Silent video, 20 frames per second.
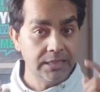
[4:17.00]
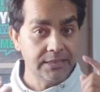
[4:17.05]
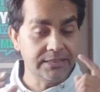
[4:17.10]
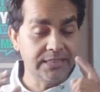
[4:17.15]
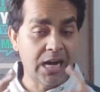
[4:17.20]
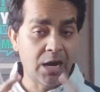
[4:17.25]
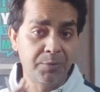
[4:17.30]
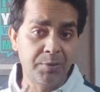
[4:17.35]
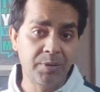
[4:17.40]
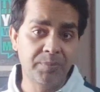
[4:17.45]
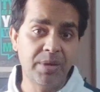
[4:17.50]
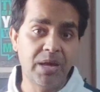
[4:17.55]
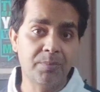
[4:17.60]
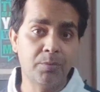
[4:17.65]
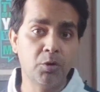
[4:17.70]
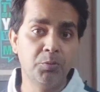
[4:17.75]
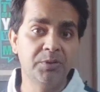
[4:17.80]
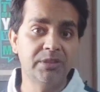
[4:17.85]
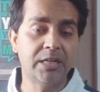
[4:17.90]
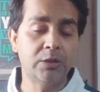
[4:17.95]
यहां पर मैं
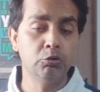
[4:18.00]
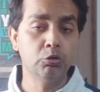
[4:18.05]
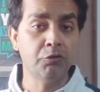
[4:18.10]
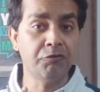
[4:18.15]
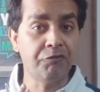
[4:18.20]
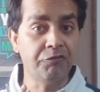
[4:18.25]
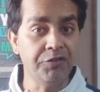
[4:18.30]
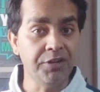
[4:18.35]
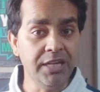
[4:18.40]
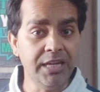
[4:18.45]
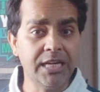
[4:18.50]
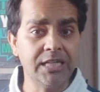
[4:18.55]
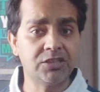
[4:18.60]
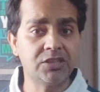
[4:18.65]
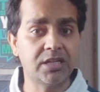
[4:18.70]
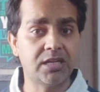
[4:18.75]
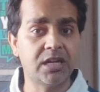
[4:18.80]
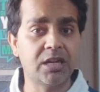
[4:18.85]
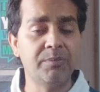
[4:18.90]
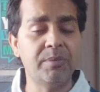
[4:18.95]
आपको बता दूं कि फ्री के
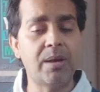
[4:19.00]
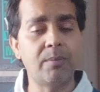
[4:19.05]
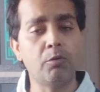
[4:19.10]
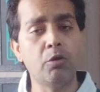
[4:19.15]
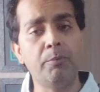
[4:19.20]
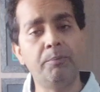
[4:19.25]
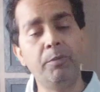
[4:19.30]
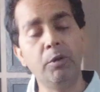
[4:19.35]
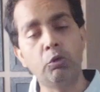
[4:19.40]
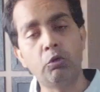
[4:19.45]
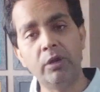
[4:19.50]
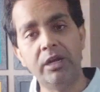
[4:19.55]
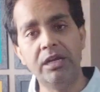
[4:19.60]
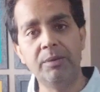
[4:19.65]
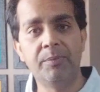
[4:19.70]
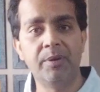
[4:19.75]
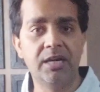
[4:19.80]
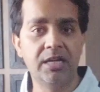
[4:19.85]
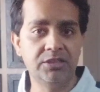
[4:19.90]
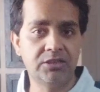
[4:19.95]
चक्कर में आपको बिल्कुल नहीं
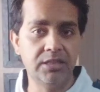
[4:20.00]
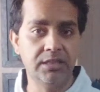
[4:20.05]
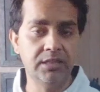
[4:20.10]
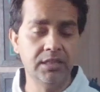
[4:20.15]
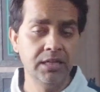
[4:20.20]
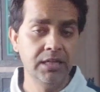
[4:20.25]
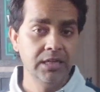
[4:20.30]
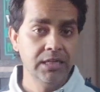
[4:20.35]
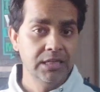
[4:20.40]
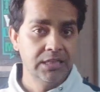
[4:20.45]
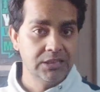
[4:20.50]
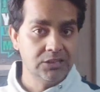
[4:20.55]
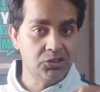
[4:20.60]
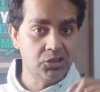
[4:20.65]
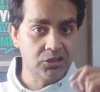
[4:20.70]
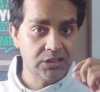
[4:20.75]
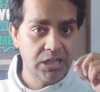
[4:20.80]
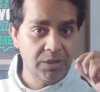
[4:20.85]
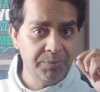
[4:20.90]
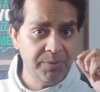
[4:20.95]
पड़ना चाहिए
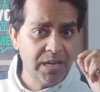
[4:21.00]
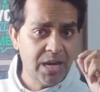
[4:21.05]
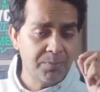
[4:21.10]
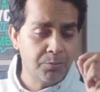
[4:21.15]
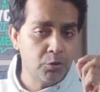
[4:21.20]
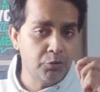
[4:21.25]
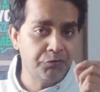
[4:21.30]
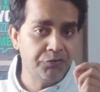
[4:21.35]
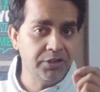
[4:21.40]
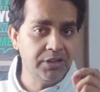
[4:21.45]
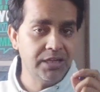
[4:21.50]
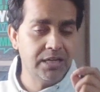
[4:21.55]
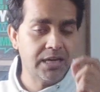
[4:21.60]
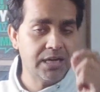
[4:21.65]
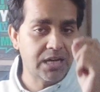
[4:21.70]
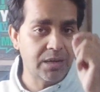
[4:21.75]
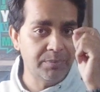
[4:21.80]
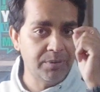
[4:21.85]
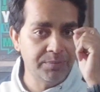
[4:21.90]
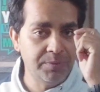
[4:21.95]
जिसने भी आपको फ्री का
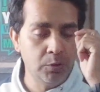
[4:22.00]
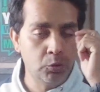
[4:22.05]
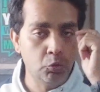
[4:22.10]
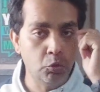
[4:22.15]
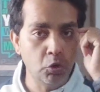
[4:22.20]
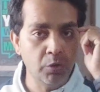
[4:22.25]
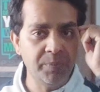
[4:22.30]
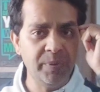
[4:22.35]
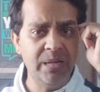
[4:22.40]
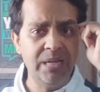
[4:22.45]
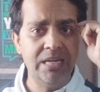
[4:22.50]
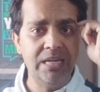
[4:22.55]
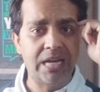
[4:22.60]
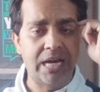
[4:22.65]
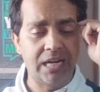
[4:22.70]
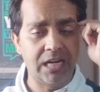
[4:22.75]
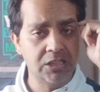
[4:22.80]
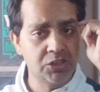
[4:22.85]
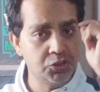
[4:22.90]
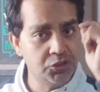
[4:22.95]
कभी भी कोई भी
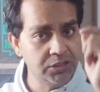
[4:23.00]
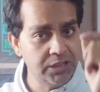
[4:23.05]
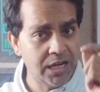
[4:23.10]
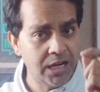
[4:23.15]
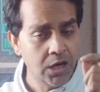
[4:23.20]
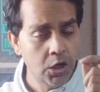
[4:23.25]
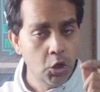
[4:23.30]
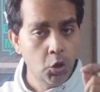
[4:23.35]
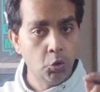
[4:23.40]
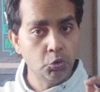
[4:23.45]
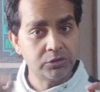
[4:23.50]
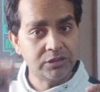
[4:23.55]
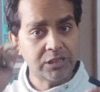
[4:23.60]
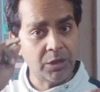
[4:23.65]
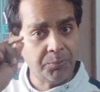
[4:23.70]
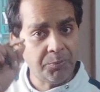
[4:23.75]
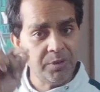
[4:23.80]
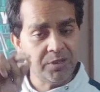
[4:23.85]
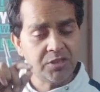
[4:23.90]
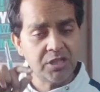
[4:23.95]
लालच दिया उसके
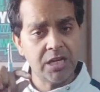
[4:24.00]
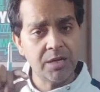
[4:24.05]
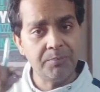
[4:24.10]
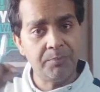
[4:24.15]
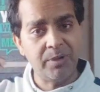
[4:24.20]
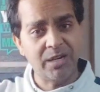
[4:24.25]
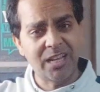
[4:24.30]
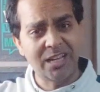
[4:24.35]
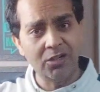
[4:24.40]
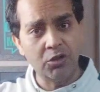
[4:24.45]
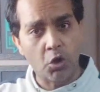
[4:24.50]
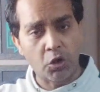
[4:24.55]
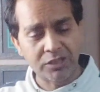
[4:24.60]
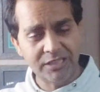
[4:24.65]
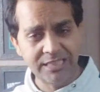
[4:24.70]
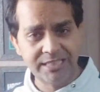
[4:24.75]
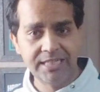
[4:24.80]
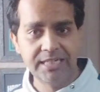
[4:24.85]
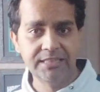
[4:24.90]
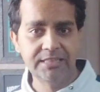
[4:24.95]
पीछे एक बड़ा
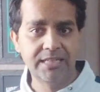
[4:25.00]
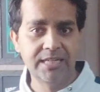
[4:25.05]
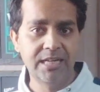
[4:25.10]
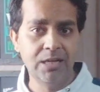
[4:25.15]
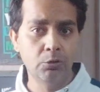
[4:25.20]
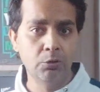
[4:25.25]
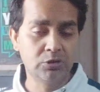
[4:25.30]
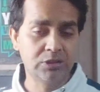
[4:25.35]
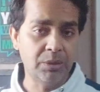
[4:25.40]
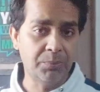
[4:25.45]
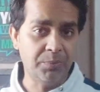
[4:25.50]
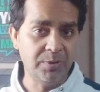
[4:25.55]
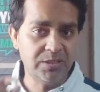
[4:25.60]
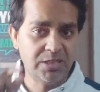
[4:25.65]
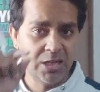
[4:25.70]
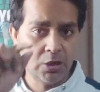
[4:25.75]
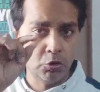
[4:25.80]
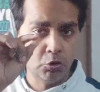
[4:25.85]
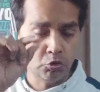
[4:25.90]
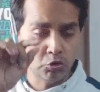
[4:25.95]
लॉजिक रहता है उसके
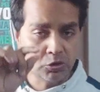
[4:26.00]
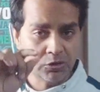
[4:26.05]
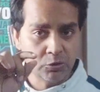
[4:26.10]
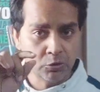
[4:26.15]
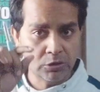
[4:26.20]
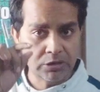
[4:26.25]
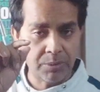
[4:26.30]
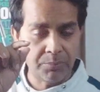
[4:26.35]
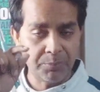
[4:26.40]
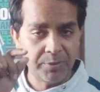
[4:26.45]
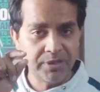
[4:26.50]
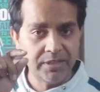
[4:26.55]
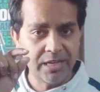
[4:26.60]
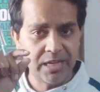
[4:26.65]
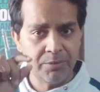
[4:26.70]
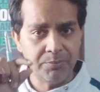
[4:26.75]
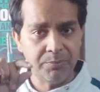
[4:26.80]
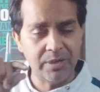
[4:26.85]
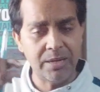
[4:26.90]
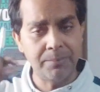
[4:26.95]
पीछे उस उस कंपनी का
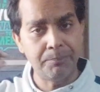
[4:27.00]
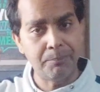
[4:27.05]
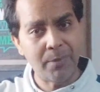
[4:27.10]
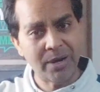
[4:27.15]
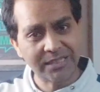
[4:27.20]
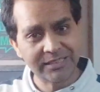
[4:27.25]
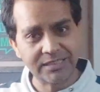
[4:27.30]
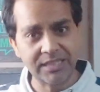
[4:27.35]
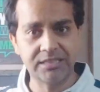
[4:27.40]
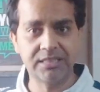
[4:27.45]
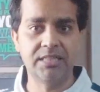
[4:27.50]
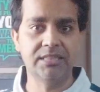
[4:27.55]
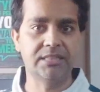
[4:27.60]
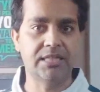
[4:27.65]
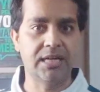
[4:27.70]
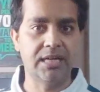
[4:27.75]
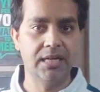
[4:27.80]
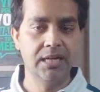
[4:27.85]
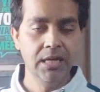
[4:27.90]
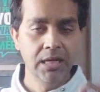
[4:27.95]
एक बड़ा मकसद रहता
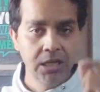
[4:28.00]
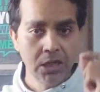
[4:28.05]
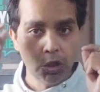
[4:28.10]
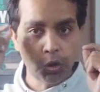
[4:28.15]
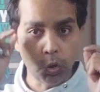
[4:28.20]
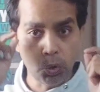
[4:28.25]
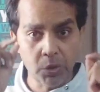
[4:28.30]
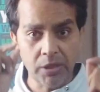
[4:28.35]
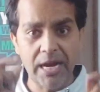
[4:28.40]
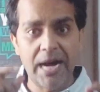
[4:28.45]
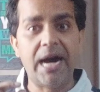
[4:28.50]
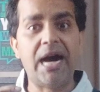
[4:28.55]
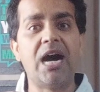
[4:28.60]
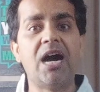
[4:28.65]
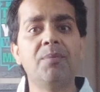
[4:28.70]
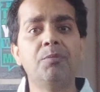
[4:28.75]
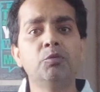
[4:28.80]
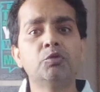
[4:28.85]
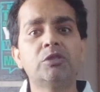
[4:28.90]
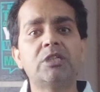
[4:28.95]
है क्योंकि
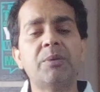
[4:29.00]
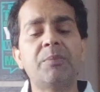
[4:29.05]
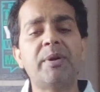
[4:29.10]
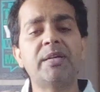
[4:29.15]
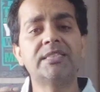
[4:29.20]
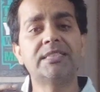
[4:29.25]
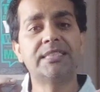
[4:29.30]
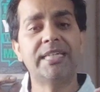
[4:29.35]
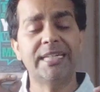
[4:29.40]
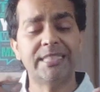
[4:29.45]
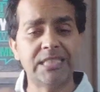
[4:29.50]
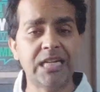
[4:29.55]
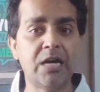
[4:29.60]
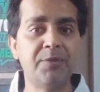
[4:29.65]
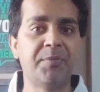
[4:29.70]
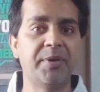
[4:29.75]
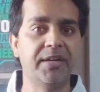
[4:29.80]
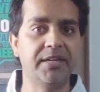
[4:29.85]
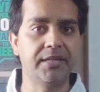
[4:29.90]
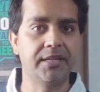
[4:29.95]
आप उसके पास कैसे आ
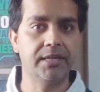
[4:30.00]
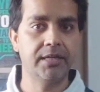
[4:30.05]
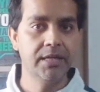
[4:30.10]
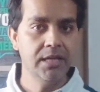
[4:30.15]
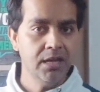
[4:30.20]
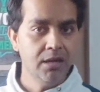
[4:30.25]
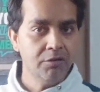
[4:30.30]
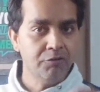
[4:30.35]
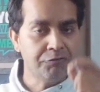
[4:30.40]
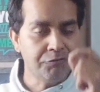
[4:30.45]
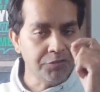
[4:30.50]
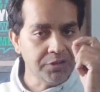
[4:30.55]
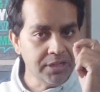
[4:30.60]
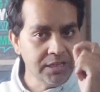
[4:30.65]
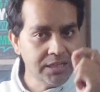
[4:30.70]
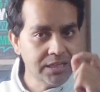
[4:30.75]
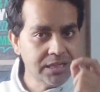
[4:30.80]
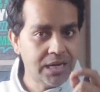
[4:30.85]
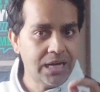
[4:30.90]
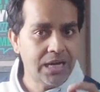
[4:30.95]
पाएंगे
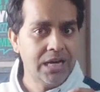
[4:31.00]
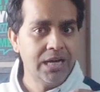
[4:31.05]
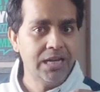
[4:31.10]
फ्री का